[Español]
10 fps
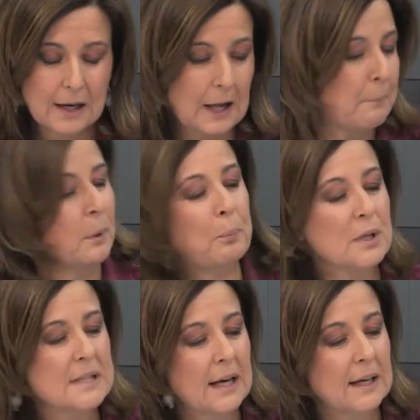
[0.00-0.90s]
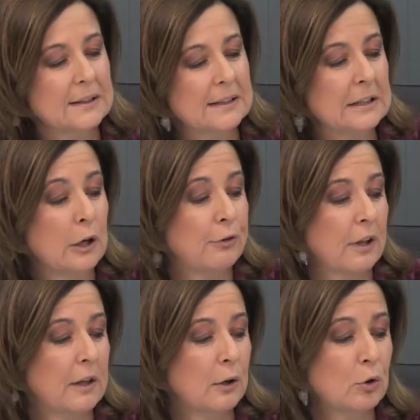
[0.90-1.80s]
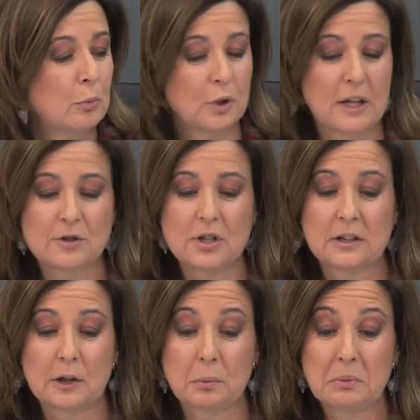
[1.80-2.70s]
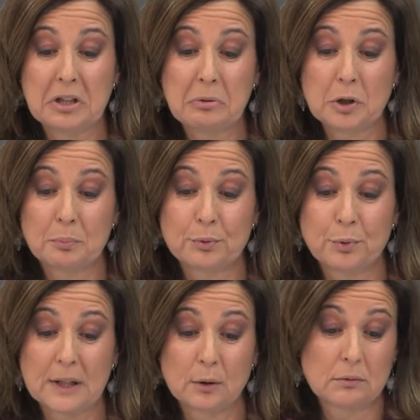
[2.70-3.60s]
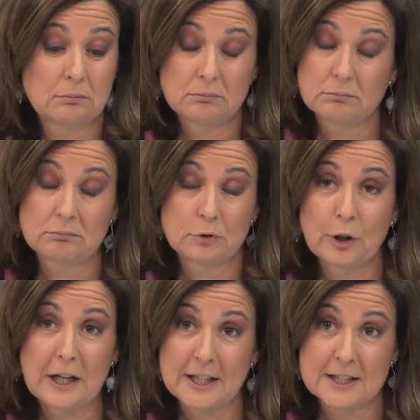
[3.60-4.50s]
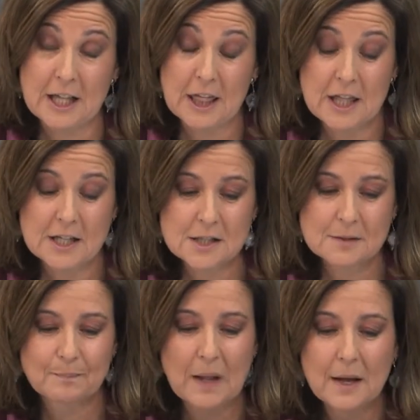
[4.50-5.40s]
Las propuestas que se le ofrecieron, como ya he dicho anteriormente, bueno, pues fueron todas rechazadas.